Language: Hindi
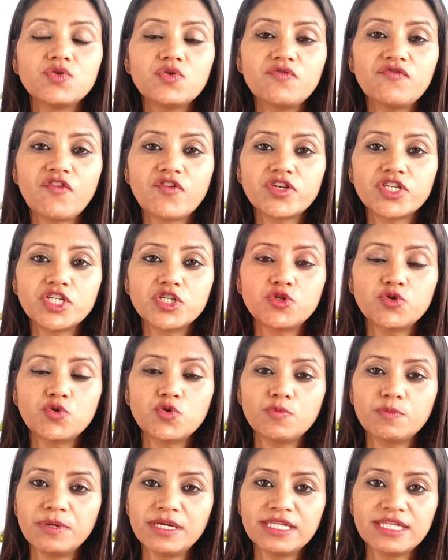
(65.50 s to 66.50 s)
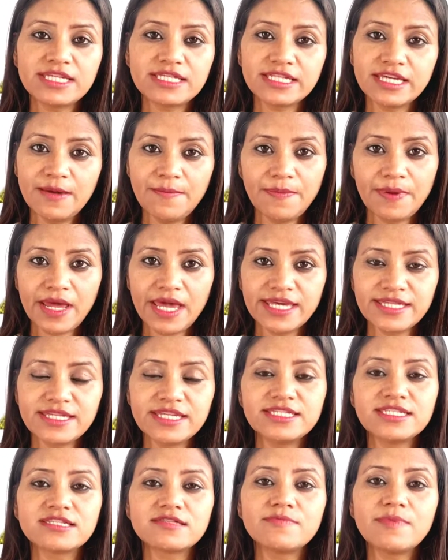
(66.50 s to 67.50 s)
टू फोर्टी टू रुपीज़ इसकी प्राइस
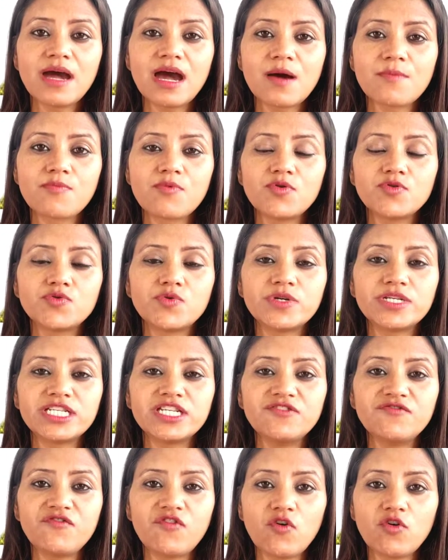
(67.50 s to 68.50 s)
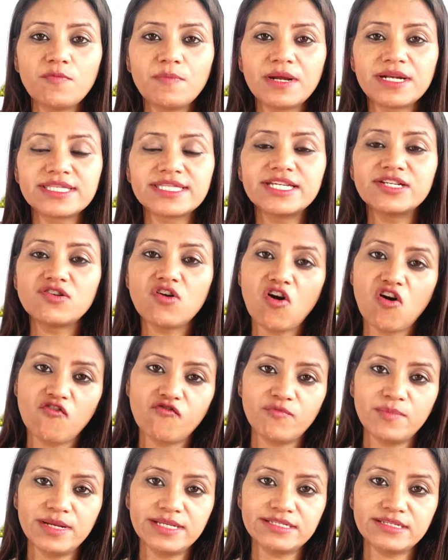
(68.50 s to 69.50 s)
है जिसमें आपको ट्वेंटी फोर परसेंट
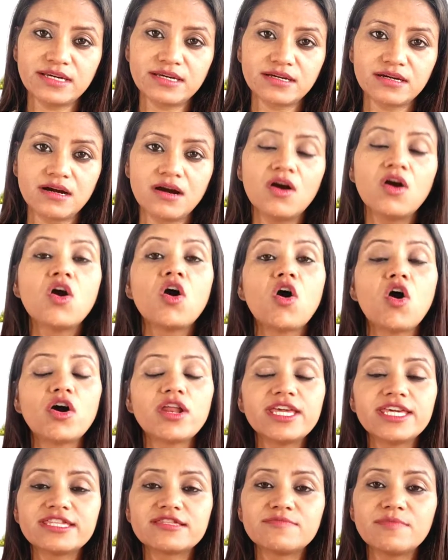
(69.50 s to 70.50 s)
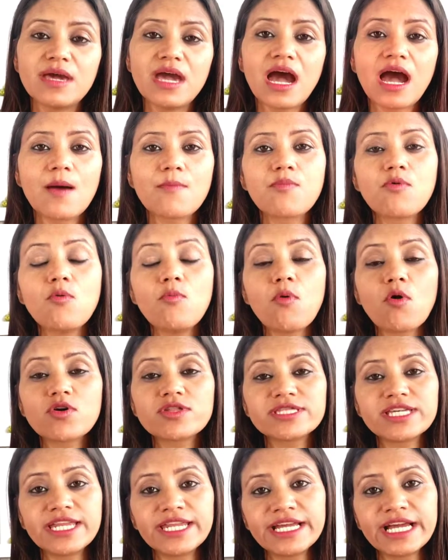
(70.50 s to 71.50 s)
ऑफ मिल जाएगा और इसमें आपको
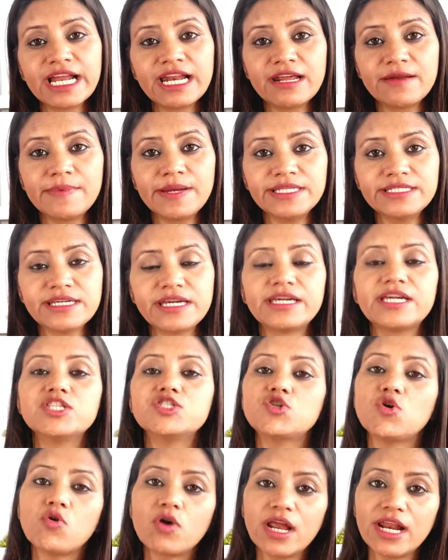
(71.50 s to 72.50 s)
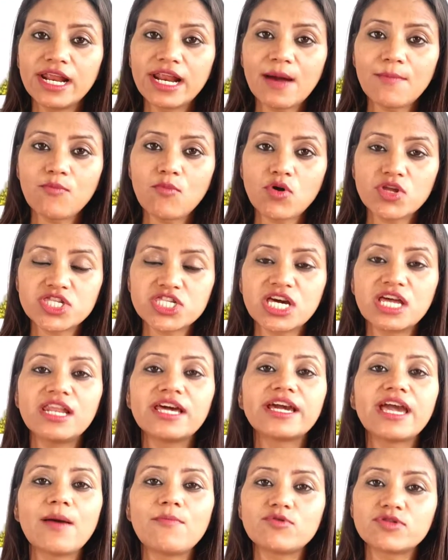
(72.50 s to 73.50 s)
बहुत सारे कलर मिल जाएंगे जो कलर आपको अच्छा
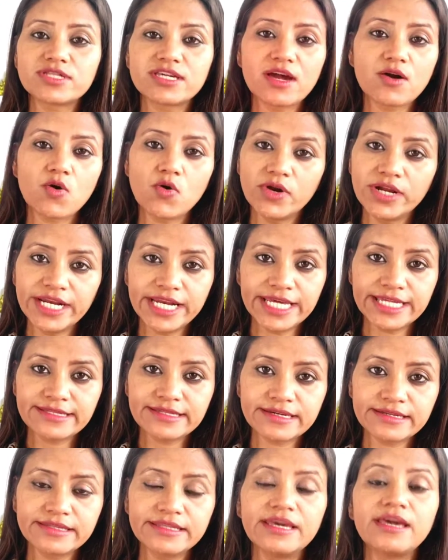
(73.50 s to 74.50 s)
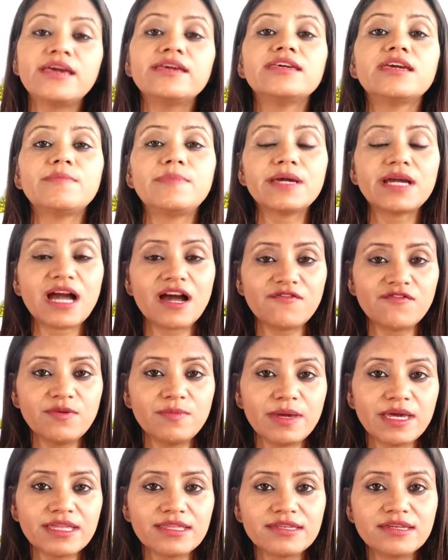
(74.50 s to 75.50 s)
लगे आप उसके अकॉर्डिंग ले सकते हैं ये भी काफ़ी
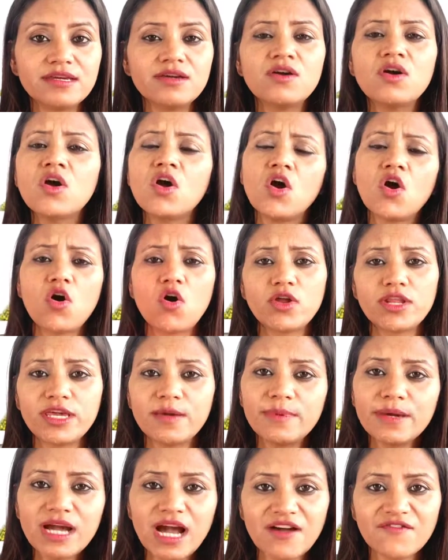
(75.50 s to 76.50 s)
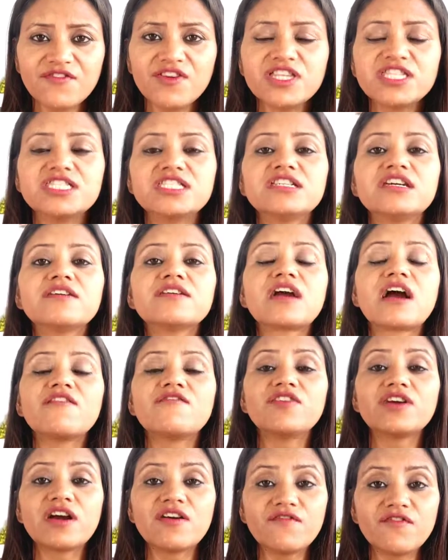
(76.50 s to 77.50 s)
बेस्ट है और ये भी काफ़ी अच्छी है
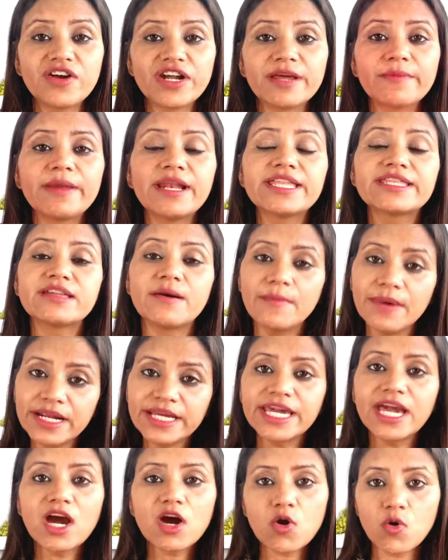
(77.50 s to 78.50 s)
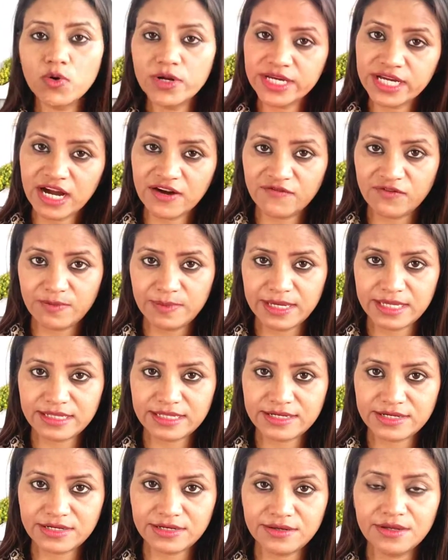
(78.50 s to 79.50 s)
काफ़ी कंफर्टेबल है समर के अकॉर्डिंग काफ़ी
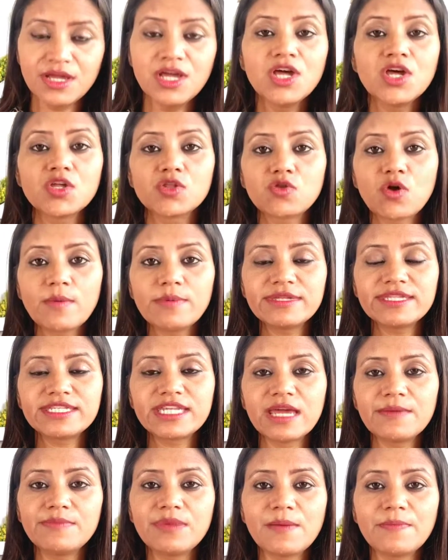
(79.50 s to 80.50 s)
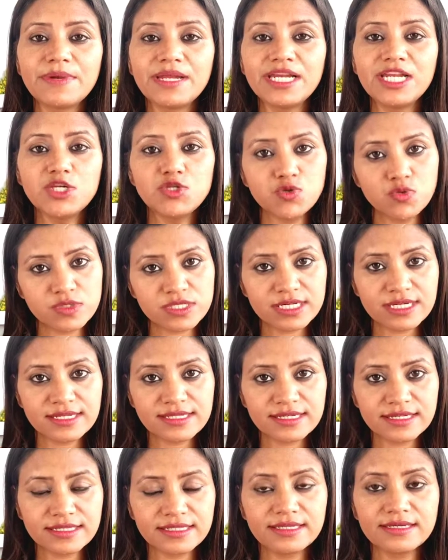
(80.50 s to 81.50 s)
बेस्ट है तो आप इस टाइप के अपने लिए चूज़ कर
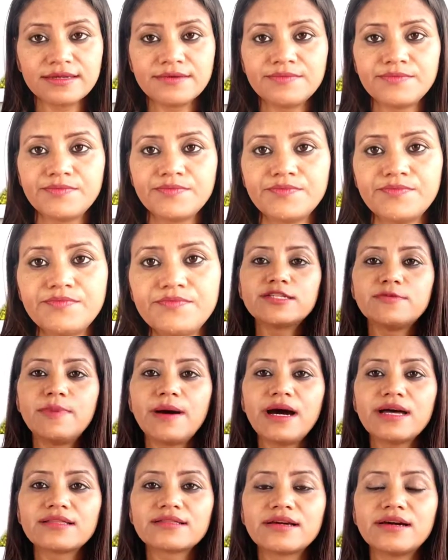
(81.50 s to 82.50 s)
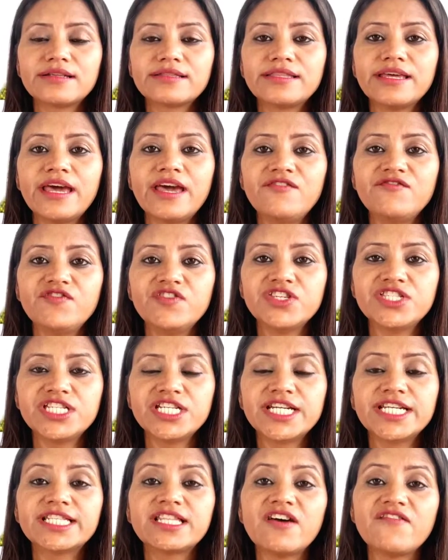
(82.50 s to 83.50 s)
सकते हैं बात करते हैं
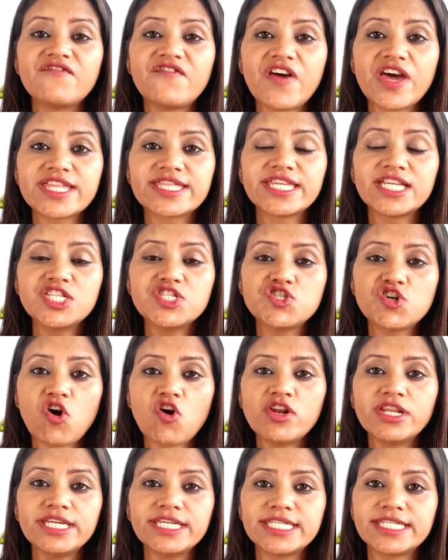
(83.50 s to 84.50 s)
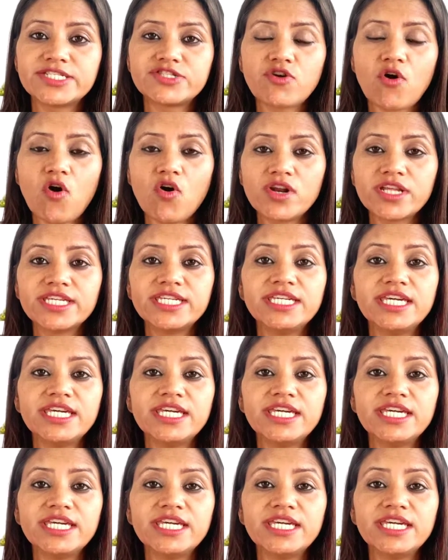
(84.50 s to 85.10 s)
विजिट द फैशन जॉन स्टोर